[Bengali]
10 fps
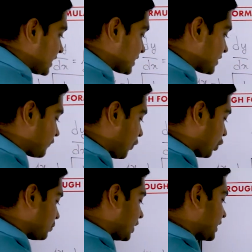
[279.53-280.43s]
ডিএক্স এর
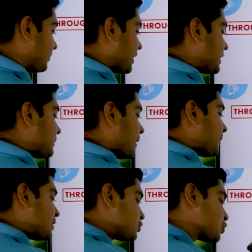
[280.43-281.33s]
ফর্মুলাটা আমরা
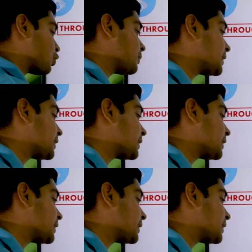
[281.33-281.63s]
কিভাবে ইউজ করব